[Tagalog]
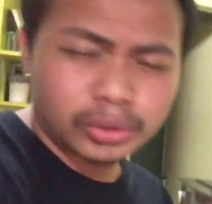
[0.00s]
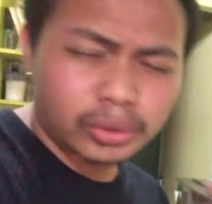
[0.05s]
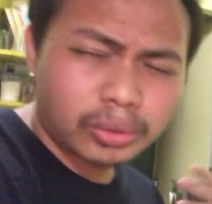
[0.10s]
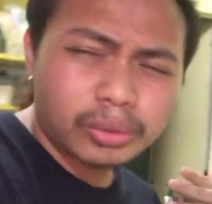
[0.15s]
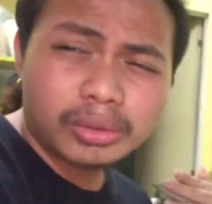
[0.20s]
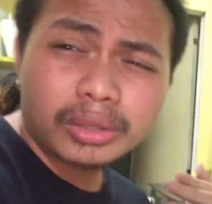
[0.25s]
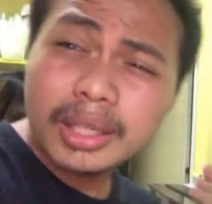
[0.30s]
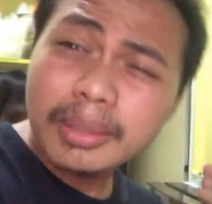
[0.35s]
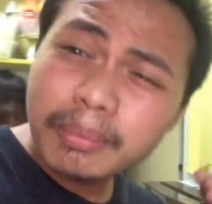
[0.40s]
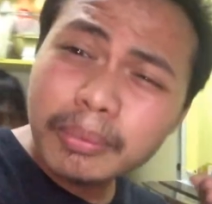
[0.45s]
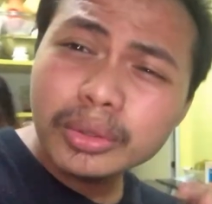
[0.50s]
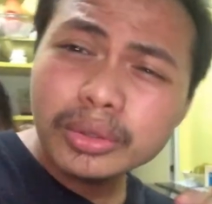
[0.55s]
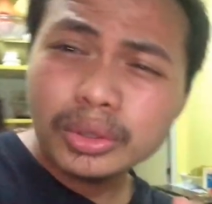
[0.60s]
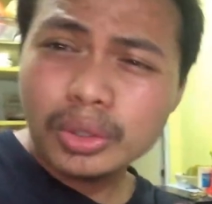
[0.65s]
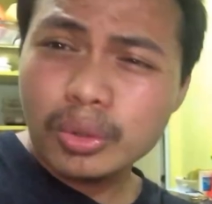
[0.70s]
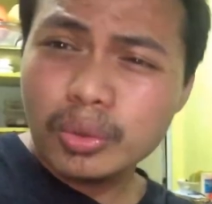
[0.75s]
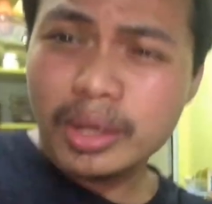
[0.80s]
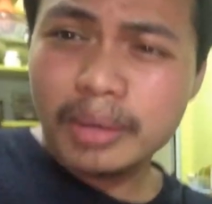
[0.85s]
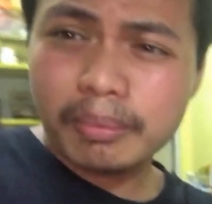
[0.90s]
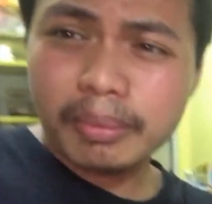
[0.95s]
So keep on
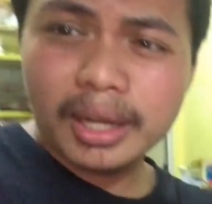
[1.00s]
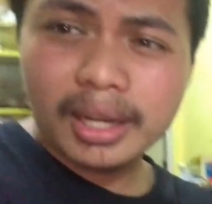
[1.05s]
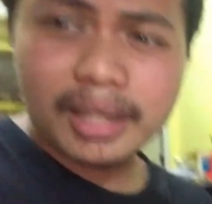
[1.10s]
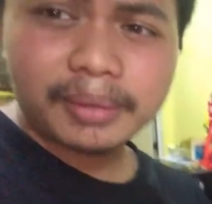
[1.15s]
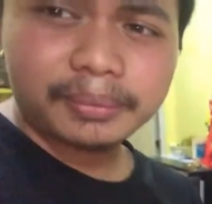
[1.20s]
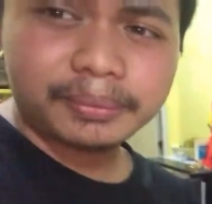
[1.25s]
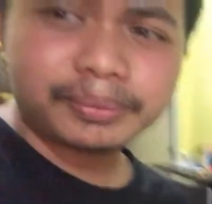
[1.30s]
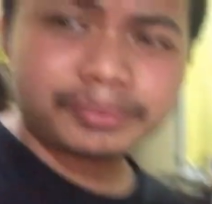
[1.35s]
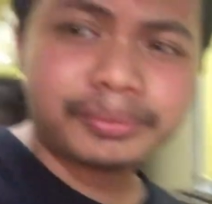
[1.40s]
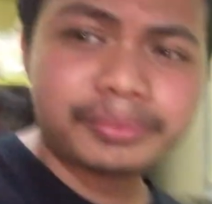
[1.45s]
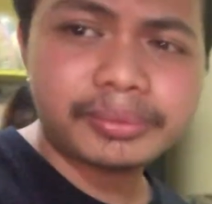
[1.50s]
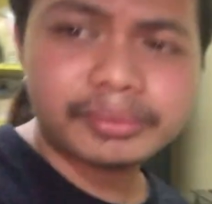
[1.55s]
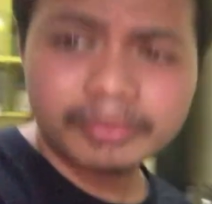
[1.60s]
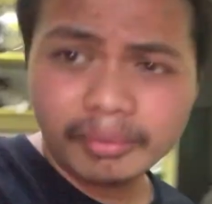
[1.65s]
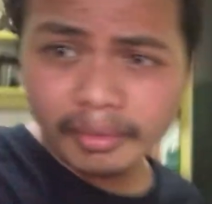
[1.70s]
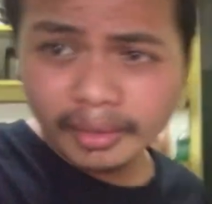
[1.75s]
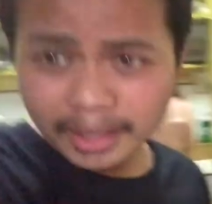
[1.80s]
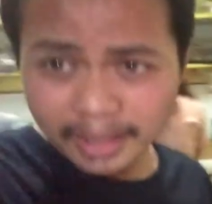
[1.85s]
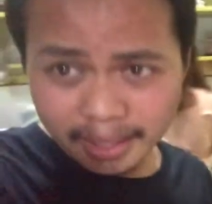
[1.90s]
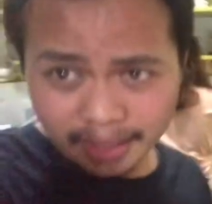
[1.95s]
going pa rin.
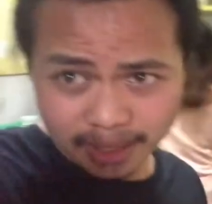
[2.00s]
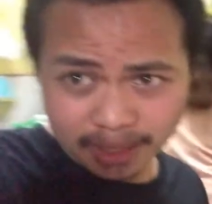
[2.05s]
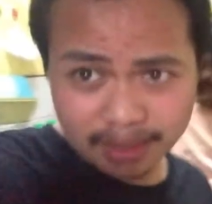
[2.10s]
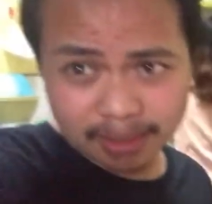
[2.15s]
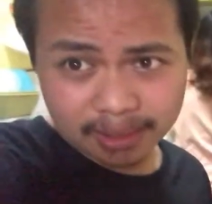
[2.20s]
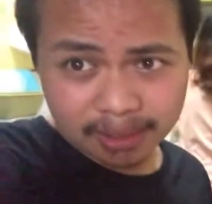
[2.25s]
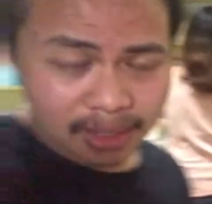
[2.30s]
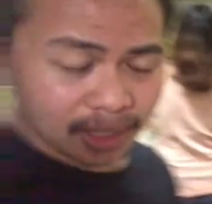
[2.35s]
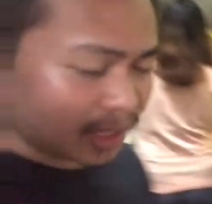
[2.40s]
Ayan.